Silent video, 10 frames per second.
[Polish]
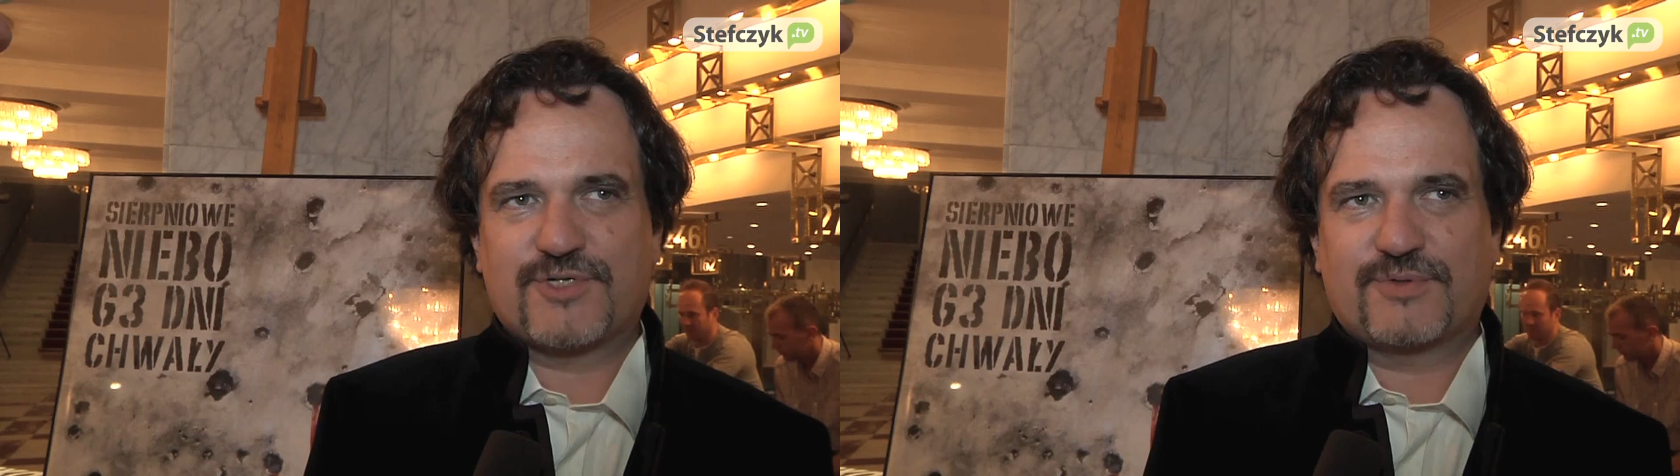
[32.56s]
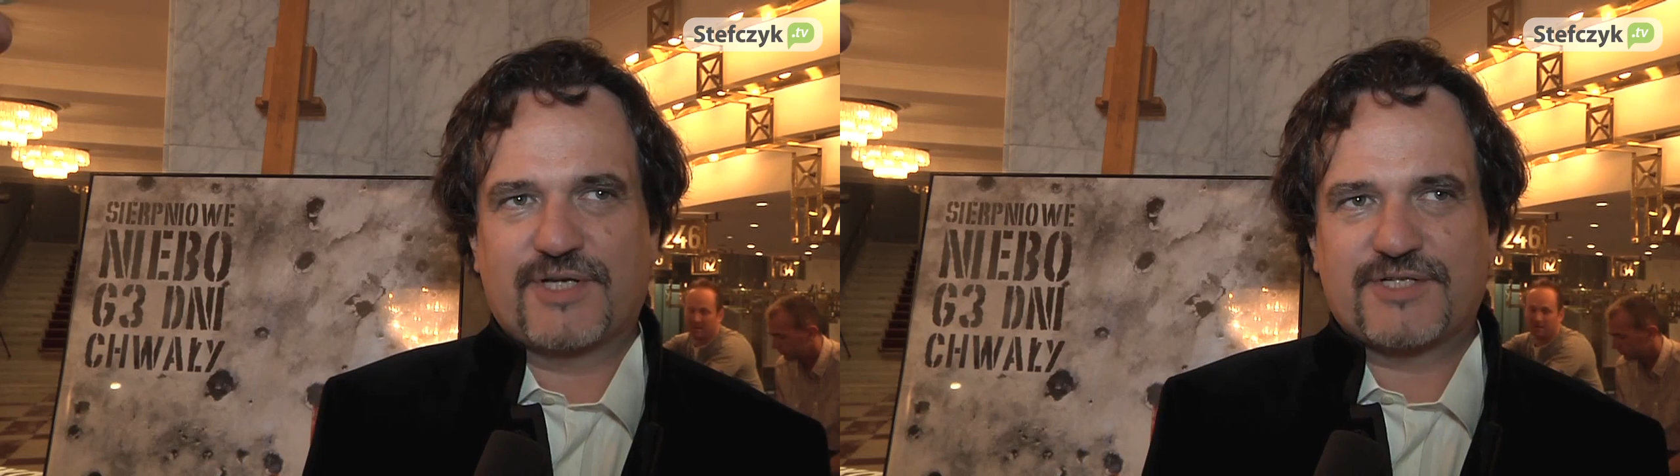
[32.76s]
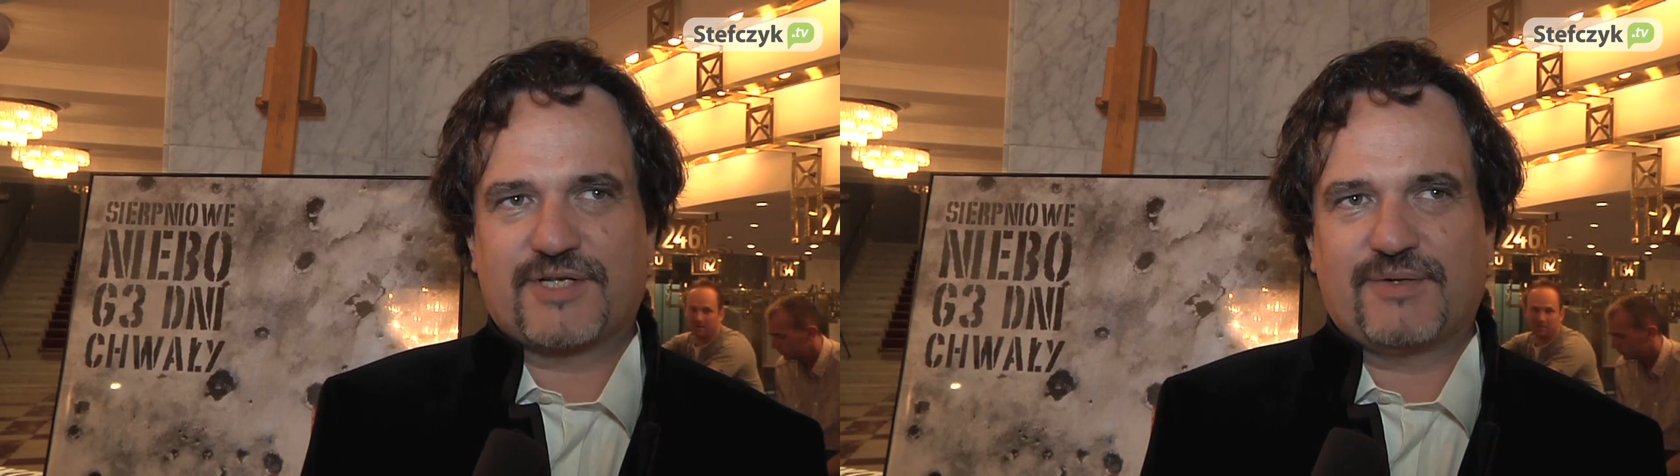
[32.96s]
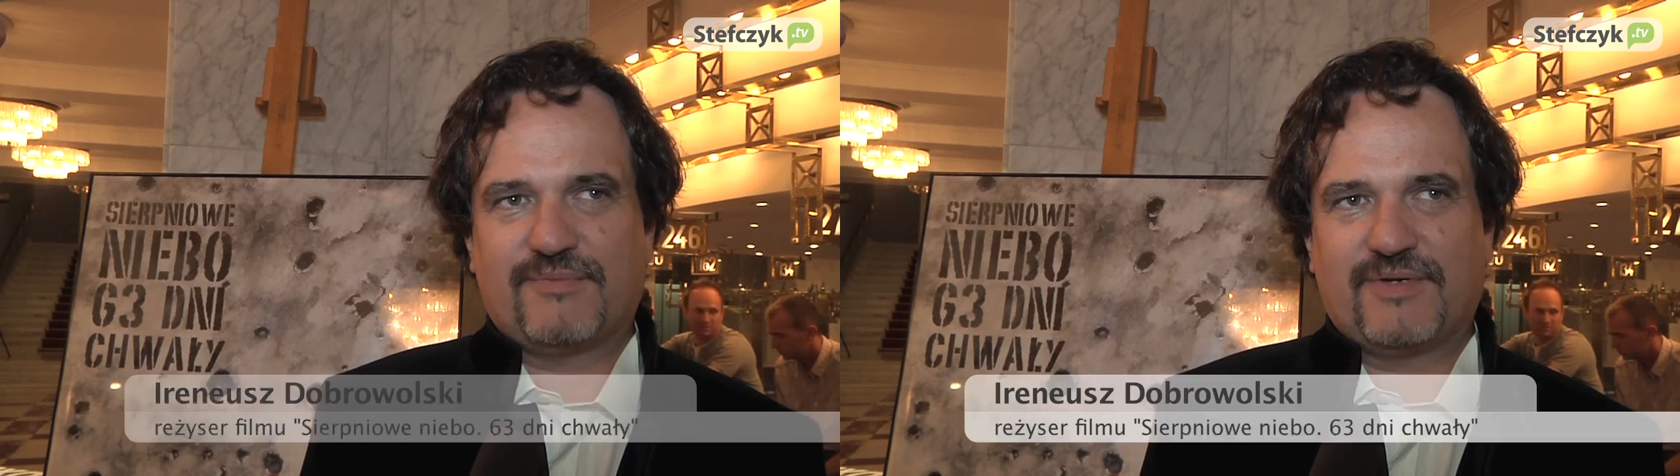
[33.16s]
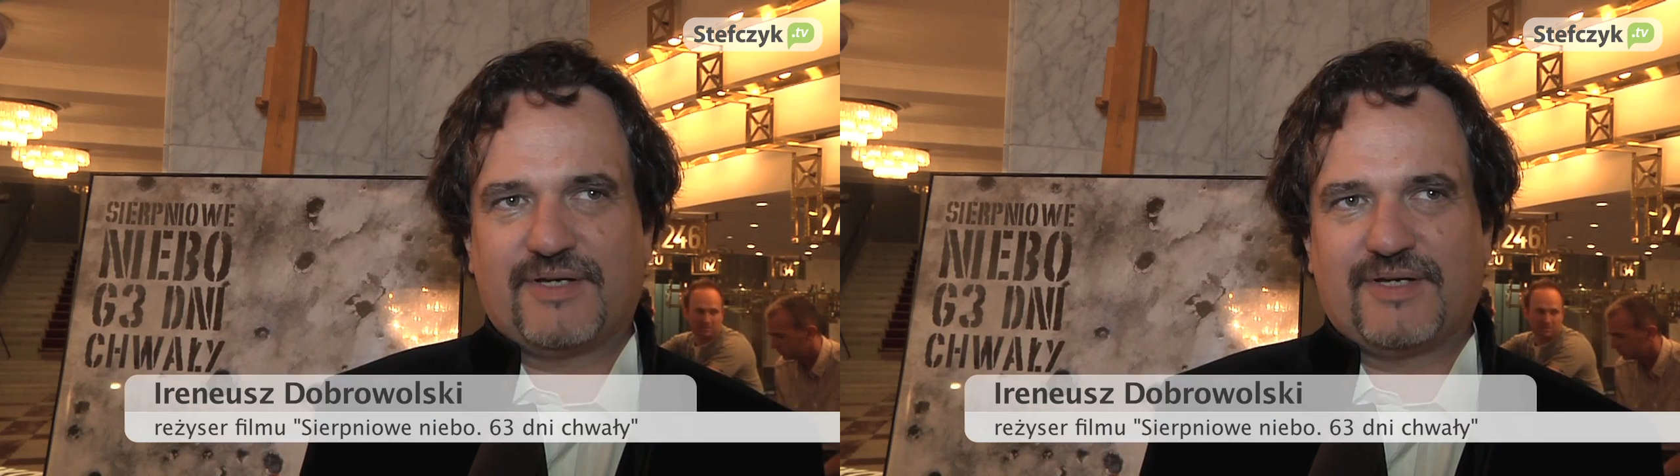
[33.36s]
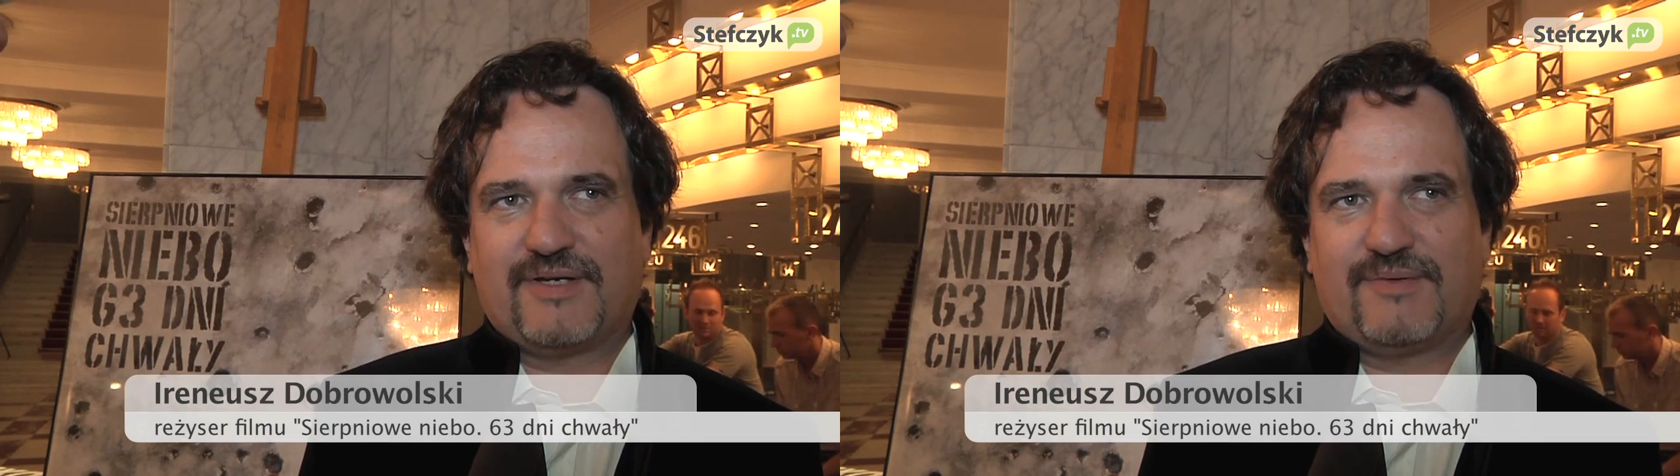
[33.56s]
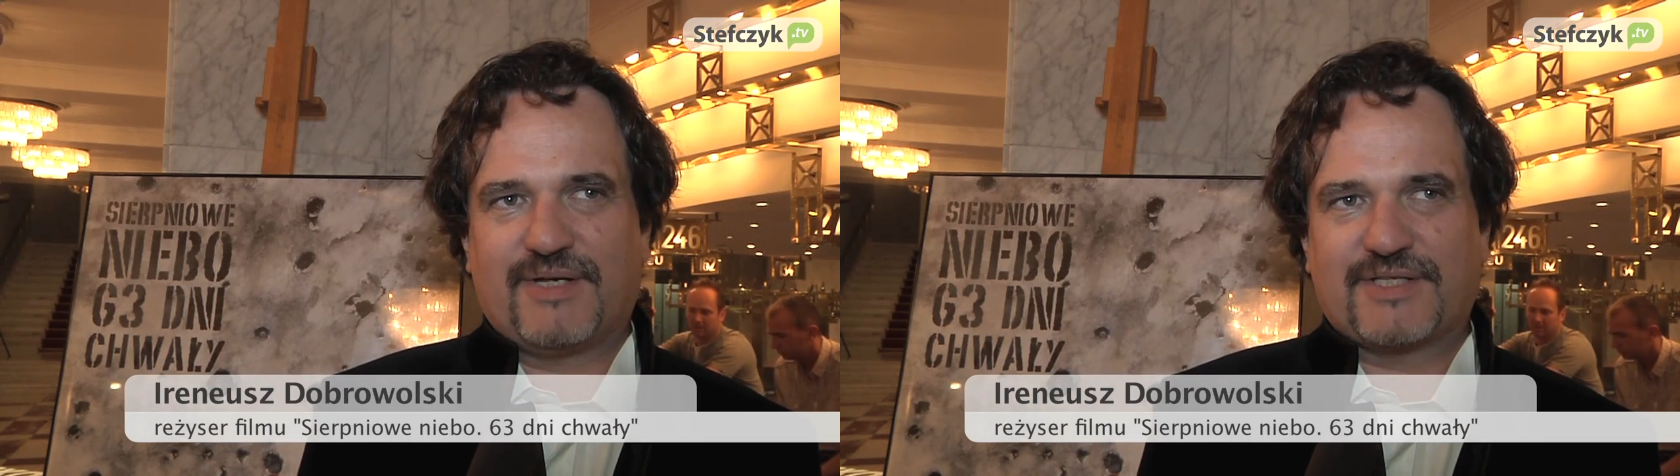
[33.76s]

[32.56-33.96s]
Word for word: żołnierzem e,